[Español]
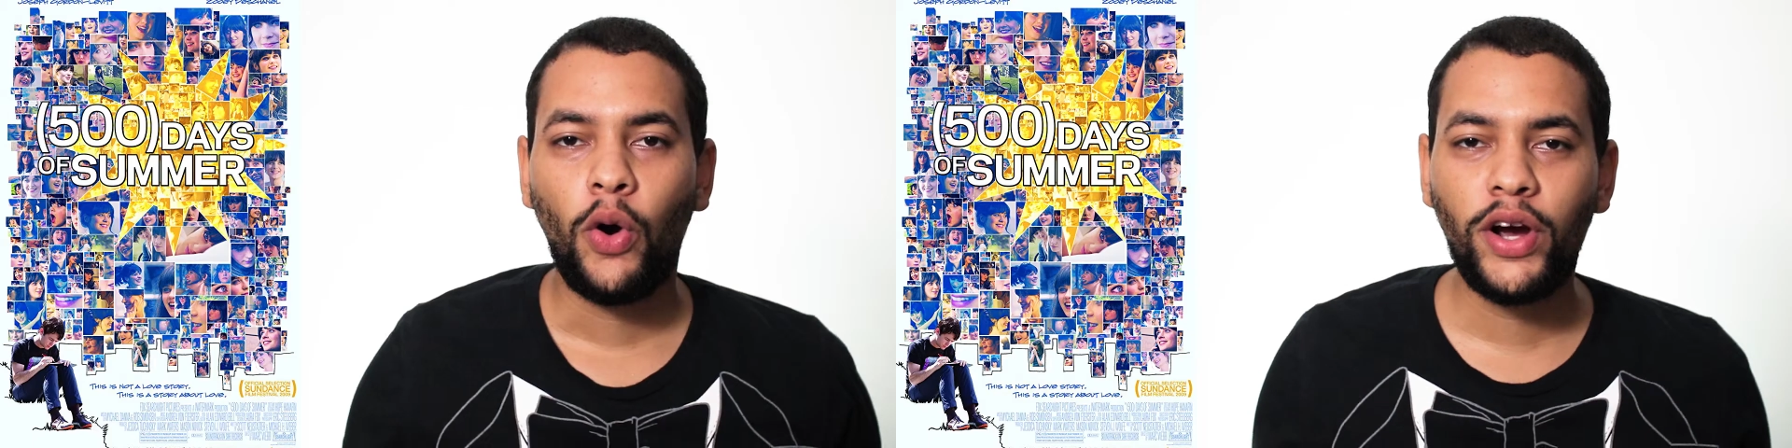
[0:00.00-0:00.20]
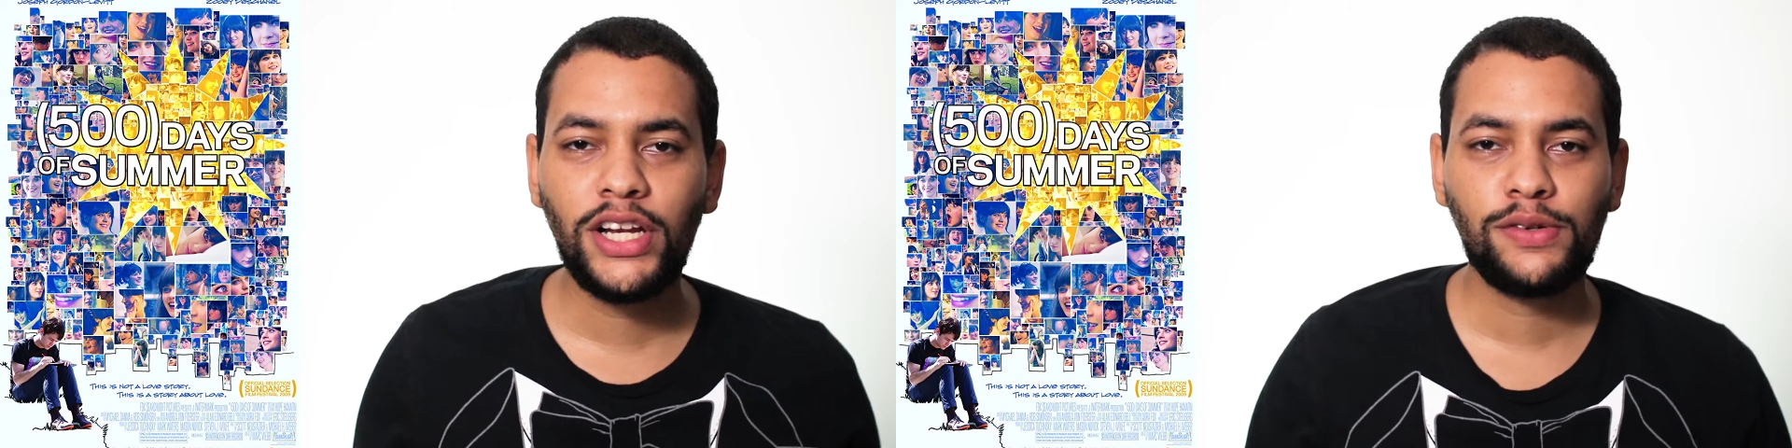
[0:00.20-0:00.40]

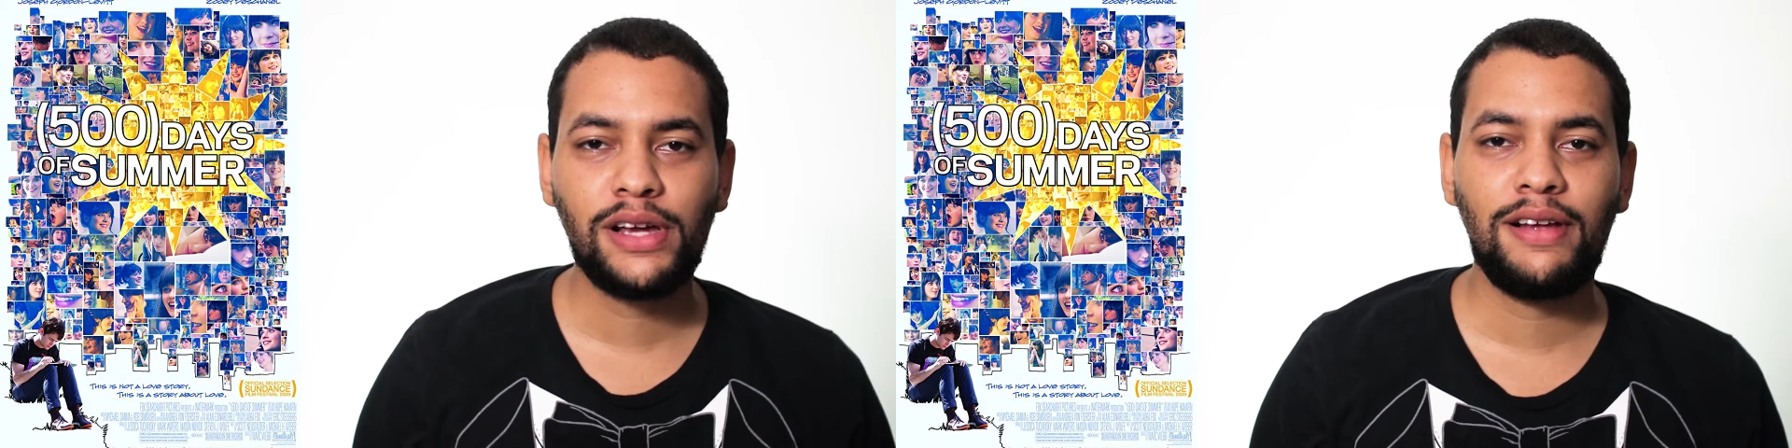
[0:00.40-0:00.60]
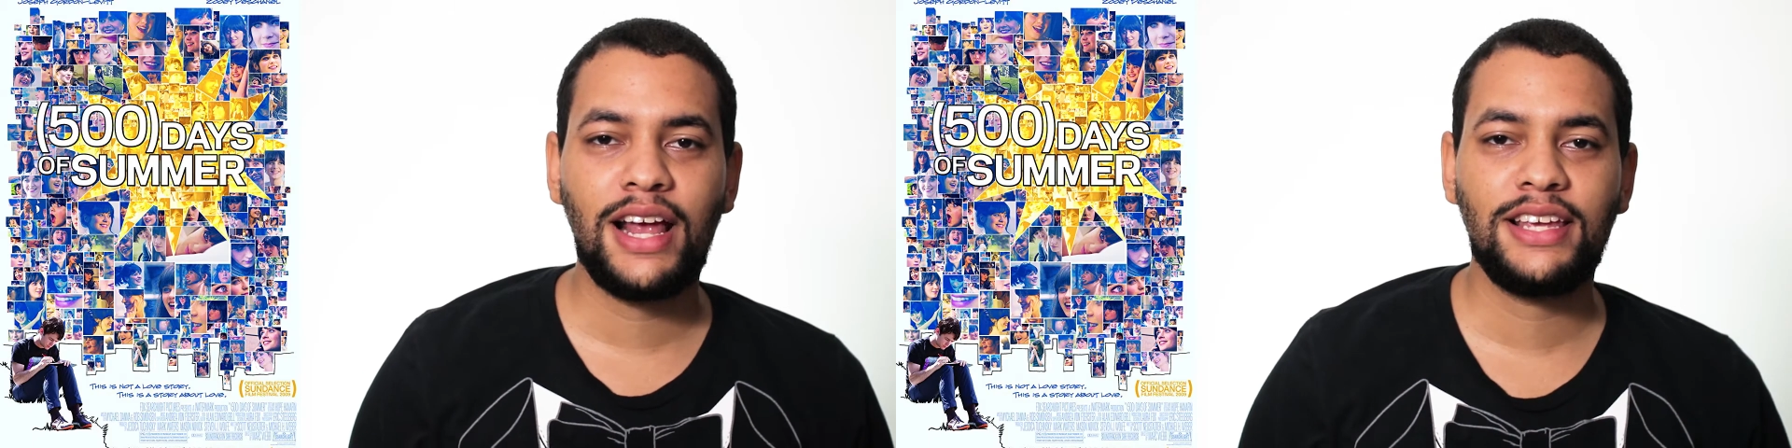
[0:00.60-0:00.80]
Hoy les voy
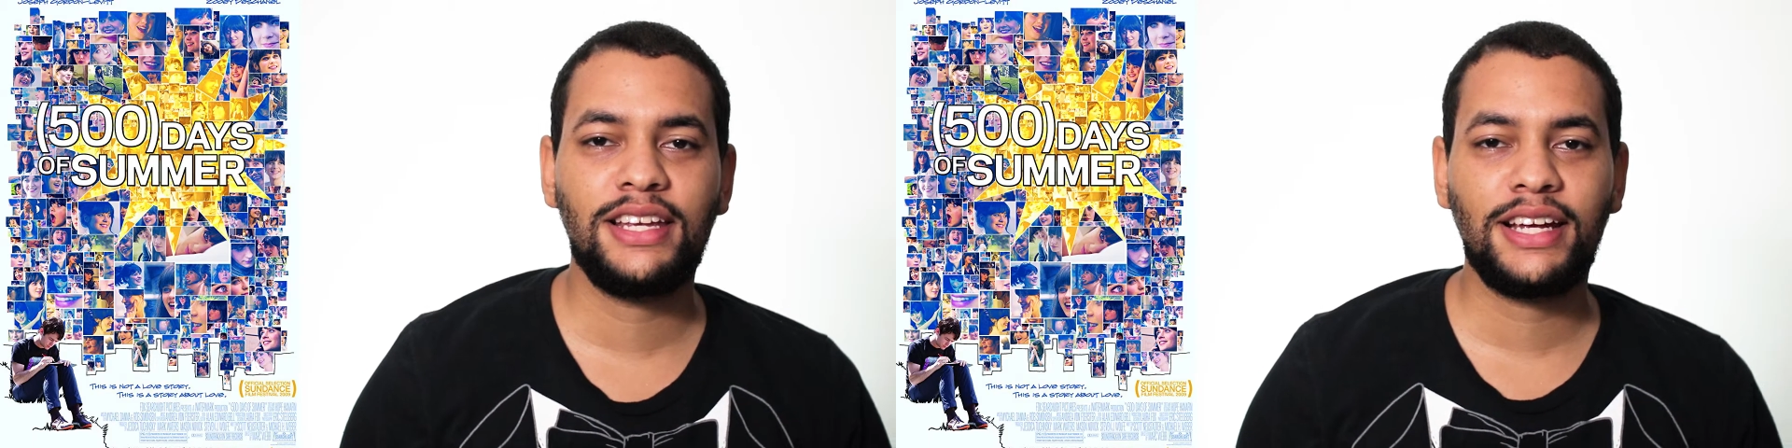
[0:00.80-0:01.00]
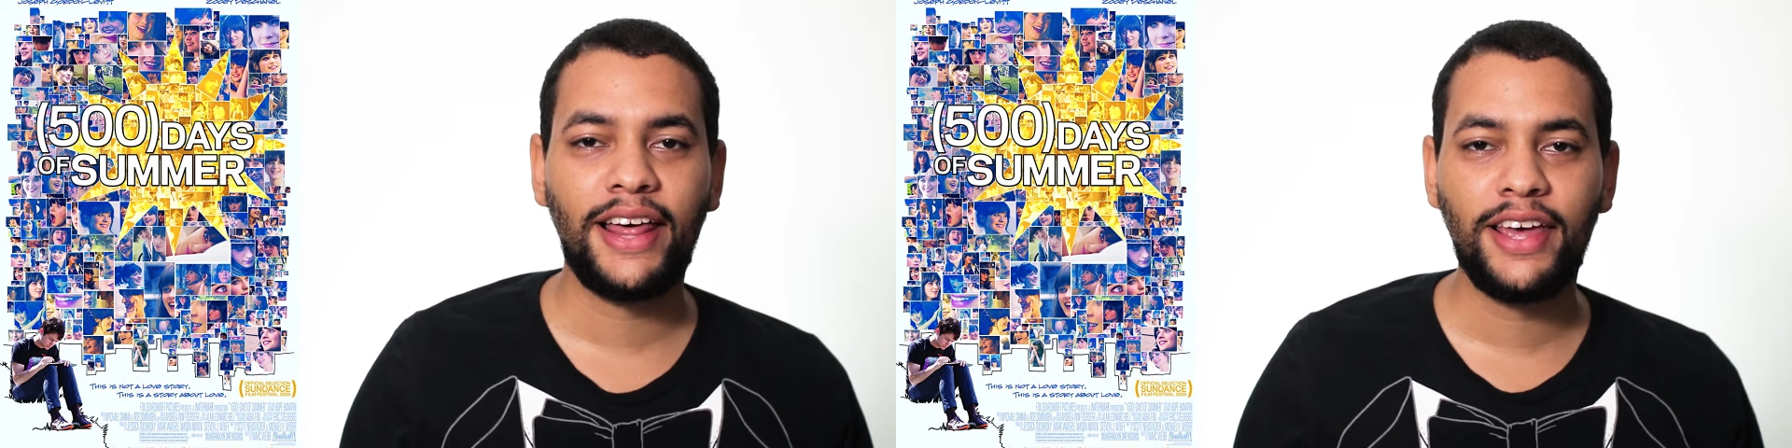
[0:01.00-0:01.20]
a hablar
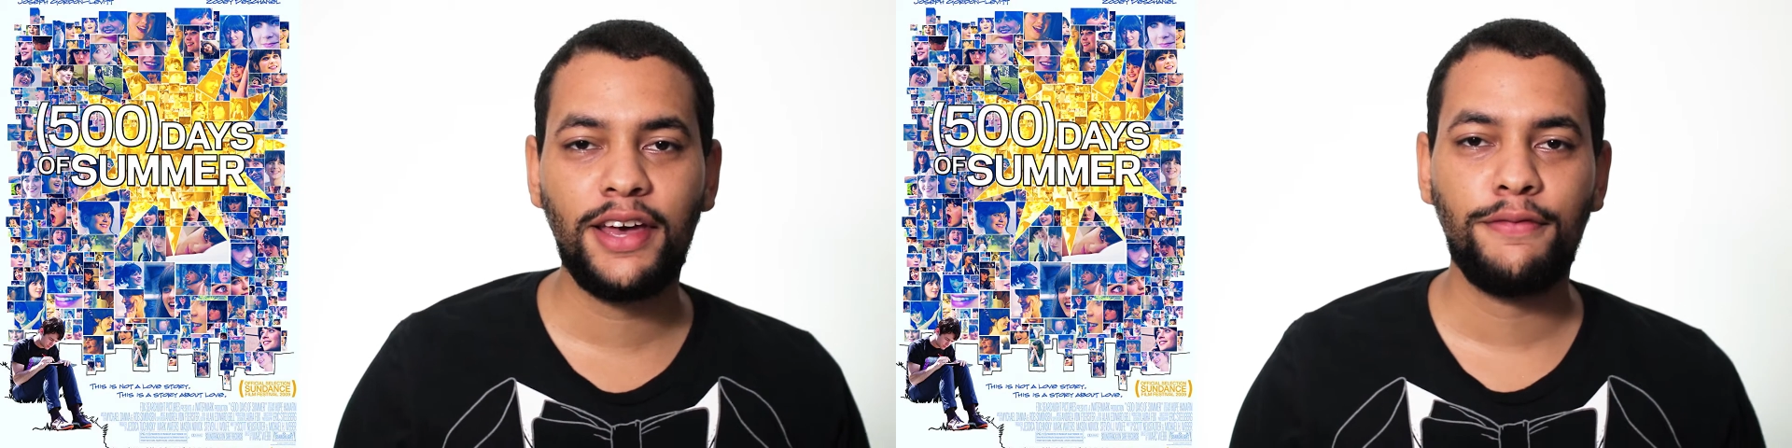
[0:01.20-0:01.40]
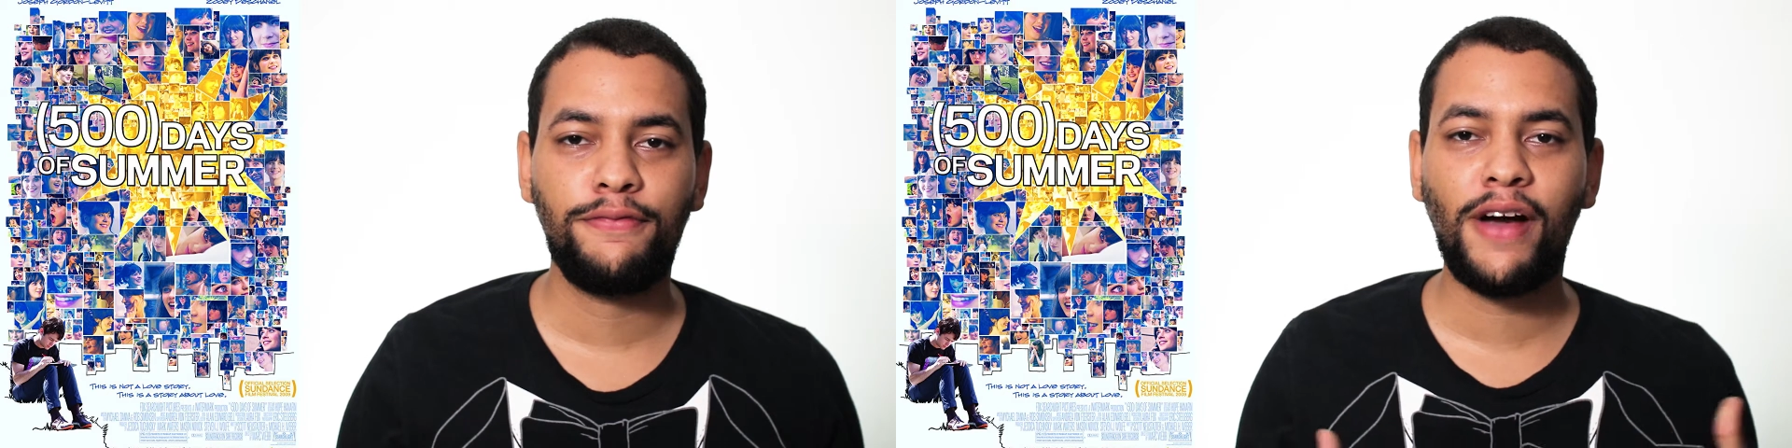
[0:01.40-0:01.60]
acerca de